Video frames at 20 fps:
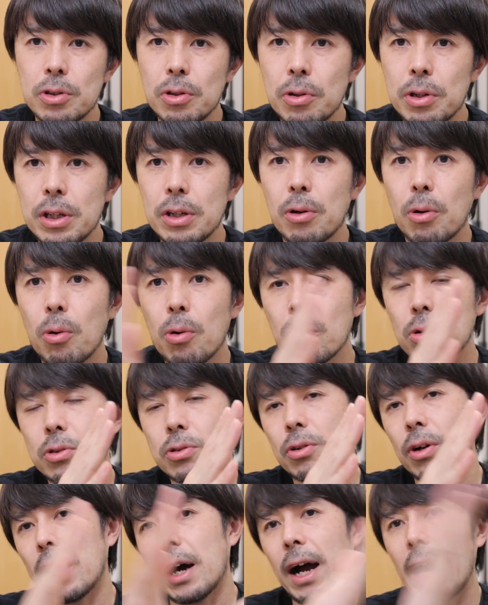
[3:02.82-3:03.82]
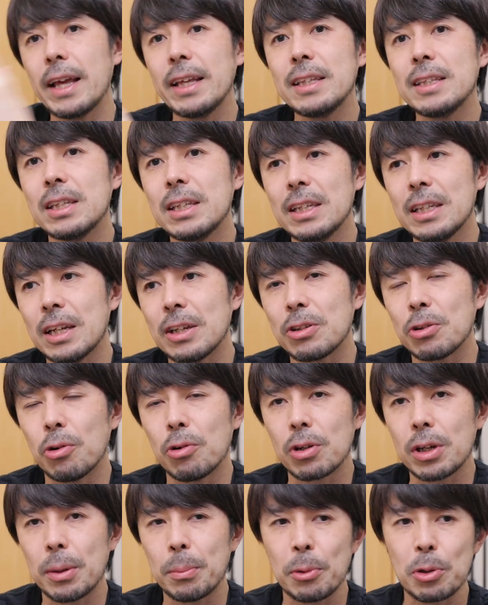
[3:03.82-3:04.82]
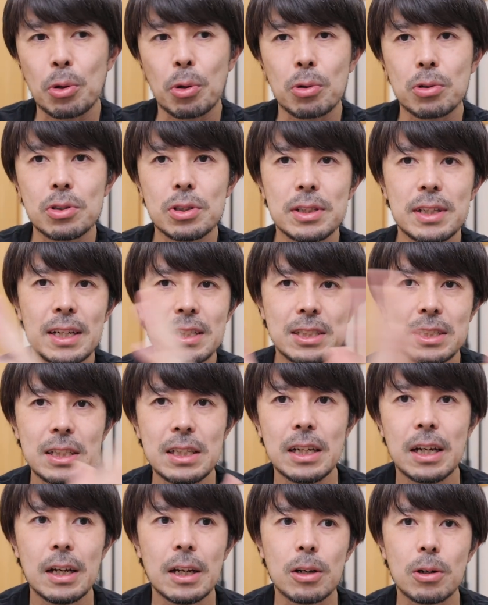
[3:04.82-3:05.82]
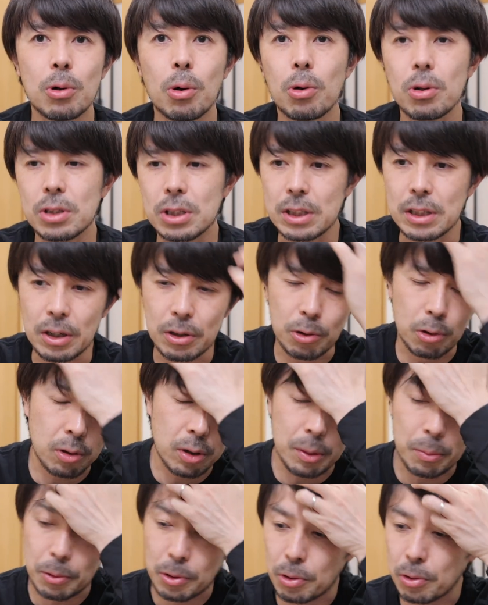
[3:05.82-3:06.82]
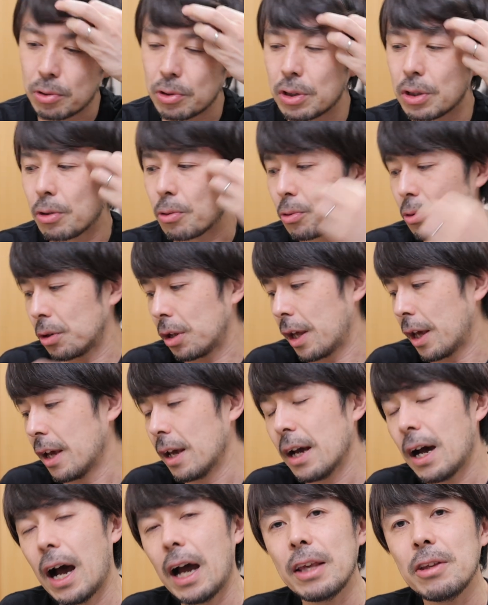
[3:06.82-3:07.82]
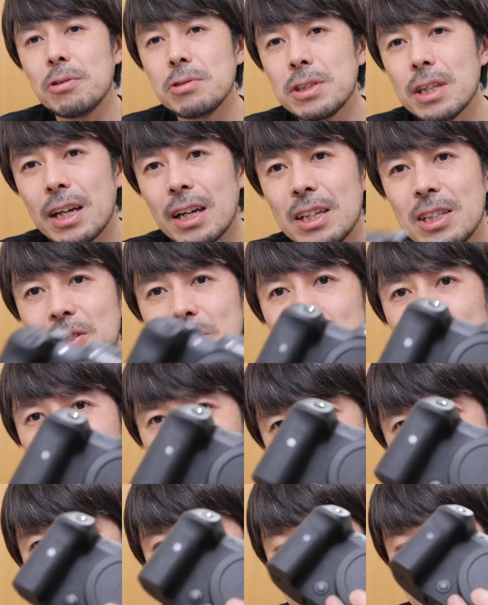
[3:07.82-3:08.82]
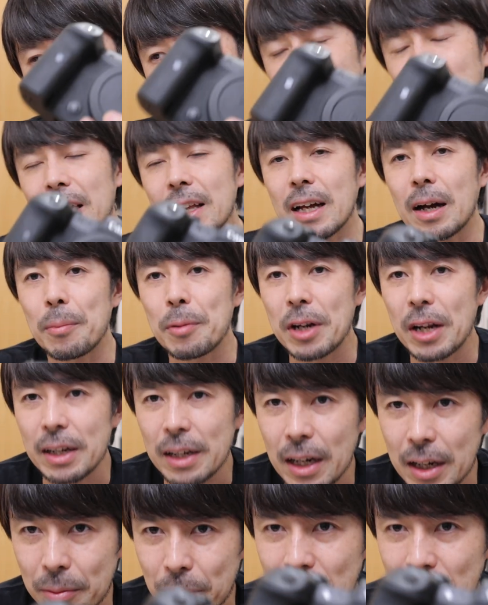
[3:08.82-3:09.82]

り多くのハイキーな表現も得意だし、ローキーな表現も得意ということで、汎用性が非常に高いカメラになり